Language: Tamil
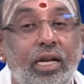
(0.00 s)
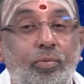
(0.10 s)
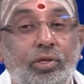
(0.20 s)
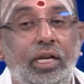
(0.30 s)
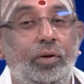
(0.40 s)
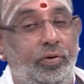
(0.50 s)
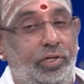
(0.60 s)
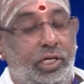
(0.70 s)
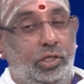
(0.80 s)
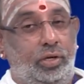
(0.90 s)
நான் முதலே ஒரு
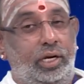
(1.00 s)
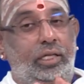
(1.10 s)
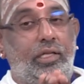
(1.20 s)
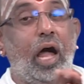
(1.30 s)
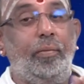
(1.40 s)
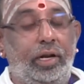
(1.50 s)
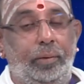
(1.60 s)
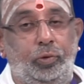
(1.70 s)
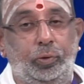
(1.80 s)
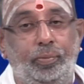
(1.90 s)
விஷயம் சொன்னேன் தாமரை
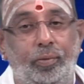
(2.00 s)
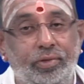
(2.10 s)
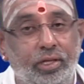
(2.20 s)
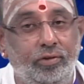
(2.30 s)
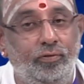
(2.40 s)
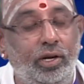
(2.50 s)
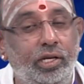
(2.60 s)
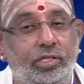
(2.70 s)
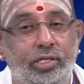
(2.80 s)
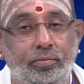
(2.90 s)
புஷ்பம்
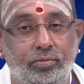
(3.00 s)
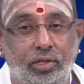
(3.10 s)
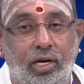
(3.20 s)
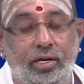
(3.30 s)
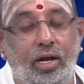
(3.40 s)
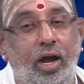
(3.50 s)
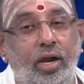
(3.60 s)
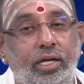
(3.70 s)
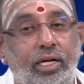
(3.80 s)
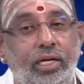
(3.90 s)
வெளிச்சம்
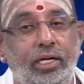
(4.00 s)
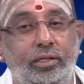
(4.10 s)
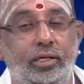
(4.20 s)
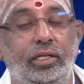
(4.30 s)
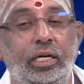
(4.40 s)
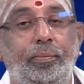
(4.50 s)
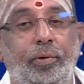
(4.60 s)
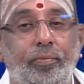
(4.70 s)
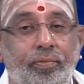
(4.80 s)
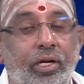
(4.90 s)
கண்ணாடி இந்த
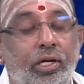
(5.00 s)
தீபம்